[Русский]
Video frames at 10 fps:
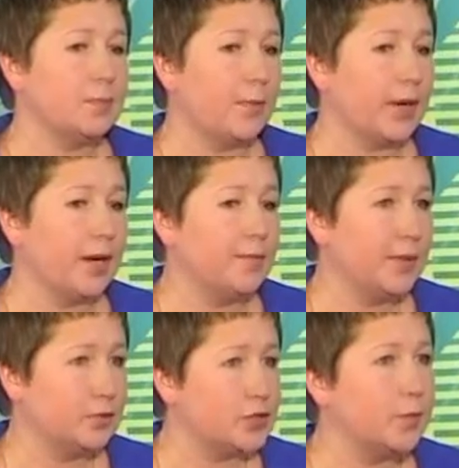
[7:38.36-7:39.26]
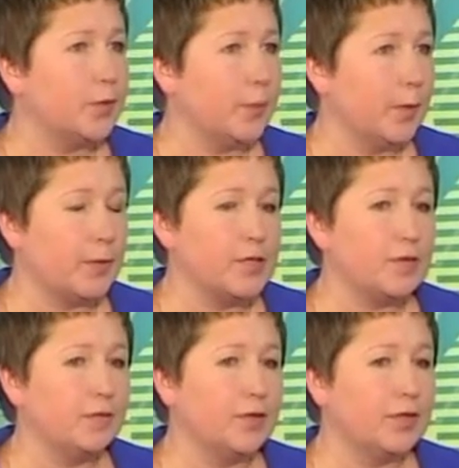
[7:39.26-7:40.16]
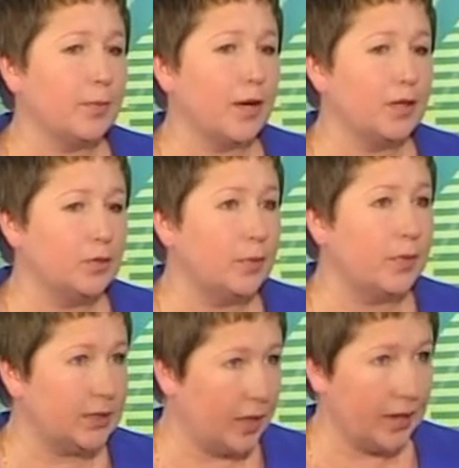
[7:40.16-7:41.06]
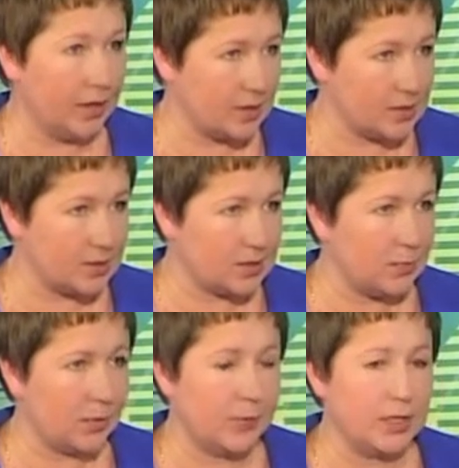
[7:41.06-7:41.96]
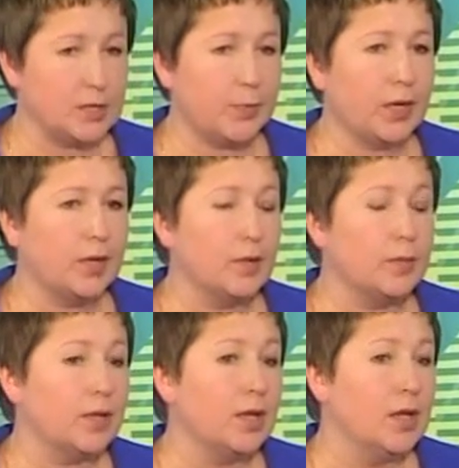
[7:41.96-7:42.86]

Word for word: по программе молодежное предпринимательство в этом году, благодаря реализации мероприятий программы,